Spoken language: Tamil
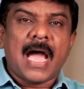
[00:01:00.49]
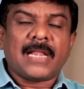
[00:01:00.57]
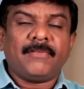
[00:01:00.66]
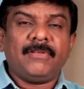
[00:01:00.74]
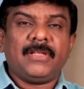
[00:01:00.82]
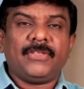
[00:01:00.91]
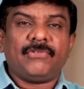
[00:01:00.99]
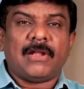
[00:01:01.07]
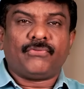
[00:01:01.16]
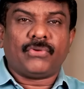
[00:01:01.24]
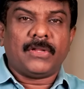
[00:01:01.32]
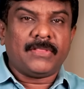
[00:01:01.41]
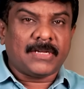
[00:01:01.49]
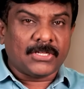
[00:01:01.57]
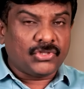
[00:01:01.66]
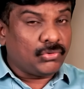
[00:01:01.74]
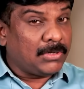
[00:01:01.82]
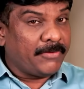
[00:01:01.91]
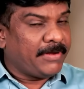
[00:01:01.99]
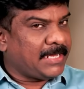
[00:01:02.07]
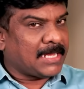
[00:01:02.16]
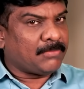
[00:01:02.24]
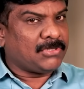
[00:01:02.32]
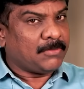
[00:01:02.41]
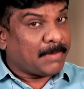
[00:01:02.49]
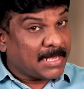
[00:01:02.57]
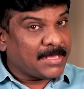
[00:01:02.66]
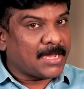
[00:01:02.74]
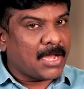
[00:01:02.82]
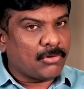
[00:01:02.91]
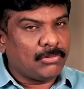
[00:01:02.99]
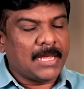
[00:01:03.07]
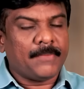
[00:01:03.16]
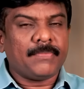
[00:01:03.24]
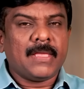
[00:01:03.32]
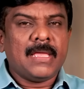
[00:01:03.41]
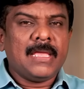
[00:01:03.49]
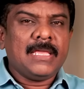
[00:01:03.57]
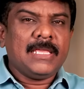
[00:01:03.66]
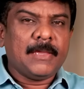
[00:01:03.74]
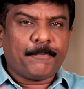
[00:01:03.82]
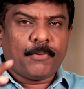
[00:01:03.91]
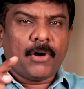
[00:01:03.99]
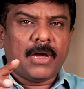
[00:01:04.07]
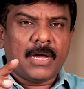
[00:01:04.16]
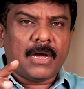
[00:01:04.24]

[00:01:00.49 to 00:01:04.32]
அரவிந்த் கெஜ்ரிவால் சொன்னது கட்சிக்குள்ளே வெடிக்க ஆரம்பிச்சது பாஜகக்குள்ளே இப்போ